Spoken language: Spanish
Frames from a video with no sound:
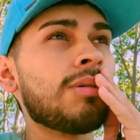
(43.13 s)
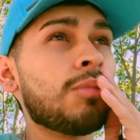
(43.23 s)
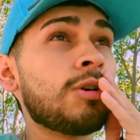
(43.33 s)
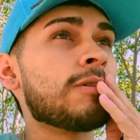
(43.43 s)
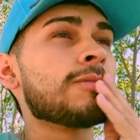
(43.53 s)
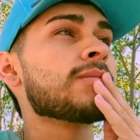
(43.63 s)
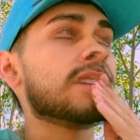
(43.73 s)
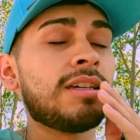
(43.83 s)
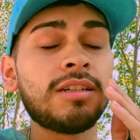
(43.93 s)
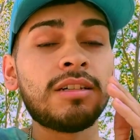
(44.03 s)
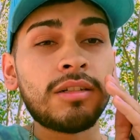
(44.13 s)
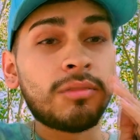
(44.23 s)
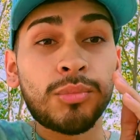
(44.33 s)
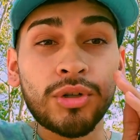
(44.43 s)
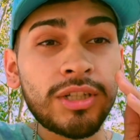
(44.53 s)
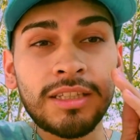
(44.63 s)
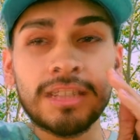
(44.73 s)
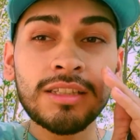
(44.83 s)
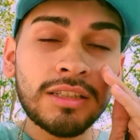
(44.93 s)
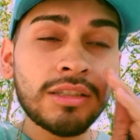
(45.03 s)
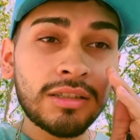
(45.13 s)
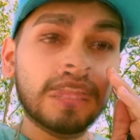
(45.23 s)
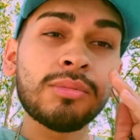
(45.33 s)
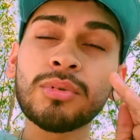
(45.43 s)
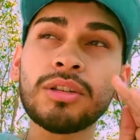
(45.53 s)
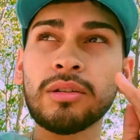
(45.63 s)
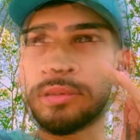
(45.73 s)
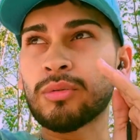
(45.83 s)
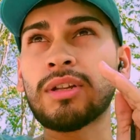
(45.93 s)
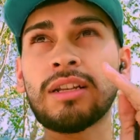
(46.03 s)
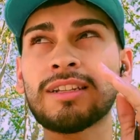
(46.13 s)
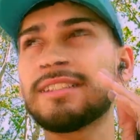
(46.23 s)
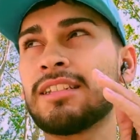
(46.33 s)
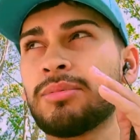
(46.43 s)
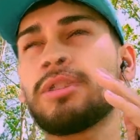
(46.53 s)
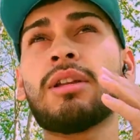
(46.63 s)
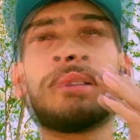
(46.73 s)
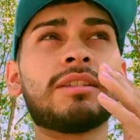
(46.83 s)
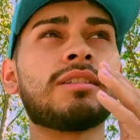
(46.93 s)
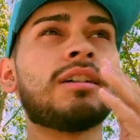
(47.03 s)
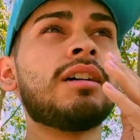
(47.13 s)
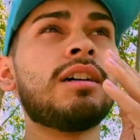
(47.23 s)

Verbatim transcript: Bueno, voy al día siguiente, después de que me duele y resarpado la panza,